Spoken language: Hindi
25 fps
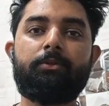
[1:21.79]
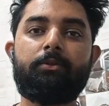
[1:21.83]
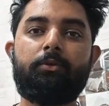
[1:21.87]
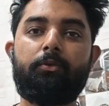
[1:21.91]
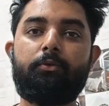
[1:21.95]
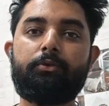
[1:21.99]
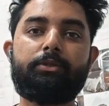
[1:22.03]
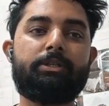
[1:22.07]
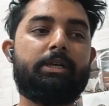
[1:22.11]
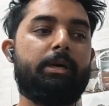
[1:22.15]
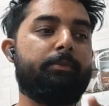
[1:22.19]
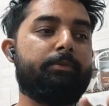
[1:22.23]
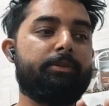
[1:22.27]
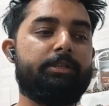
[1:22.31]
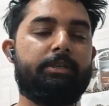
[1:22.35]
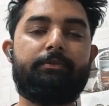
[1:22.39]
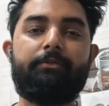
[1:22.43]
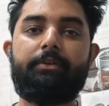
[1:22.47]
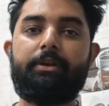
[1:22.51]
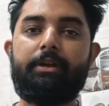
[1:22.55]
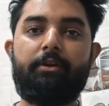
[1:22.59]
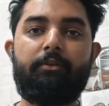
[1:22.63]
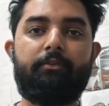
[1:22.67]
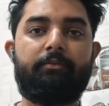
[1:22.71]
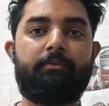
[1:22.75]
तो उसका मुझे
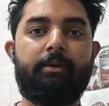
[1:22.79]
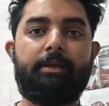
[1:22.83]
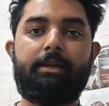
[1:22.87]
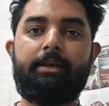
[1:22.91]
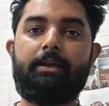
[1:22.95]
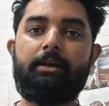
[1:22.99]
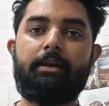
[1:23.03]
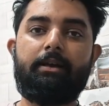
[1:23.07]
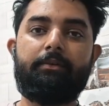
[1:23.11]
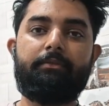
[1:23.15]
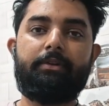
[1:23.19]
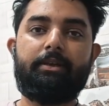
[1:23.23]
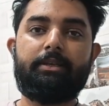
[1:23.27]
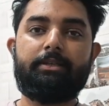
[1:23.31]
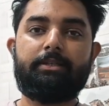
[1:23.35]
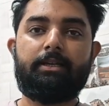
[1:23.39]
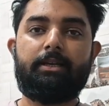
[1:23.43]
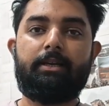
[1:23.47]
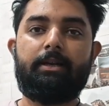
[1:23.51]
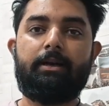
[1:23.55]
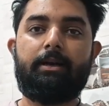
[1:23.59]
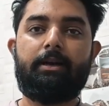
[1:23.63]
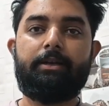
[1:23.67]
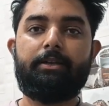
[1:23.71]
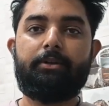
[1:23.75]
वे ऑफ मेकिंग काफ़ी
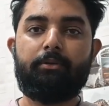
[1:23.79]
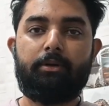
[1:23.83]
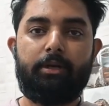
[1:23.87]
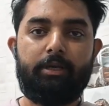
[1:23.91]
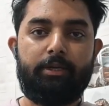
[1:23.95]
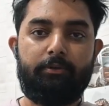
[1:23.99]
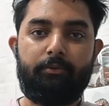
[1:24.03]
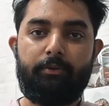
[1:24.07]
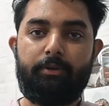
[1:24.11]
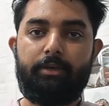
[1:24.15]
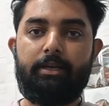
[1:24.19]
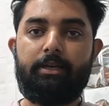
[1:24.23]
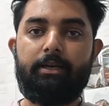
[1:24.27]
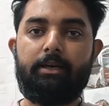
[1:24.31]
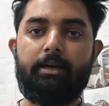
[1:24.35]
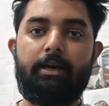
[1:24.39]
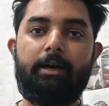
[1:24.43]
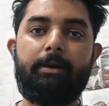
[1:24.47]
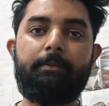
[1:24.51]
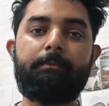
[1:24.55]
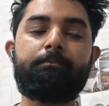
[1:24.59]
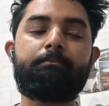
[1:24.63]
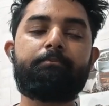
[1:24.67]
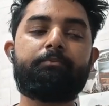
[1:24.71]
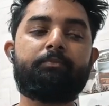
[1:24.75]
अच्छा लगा ये थोड़ा यूनिक लगा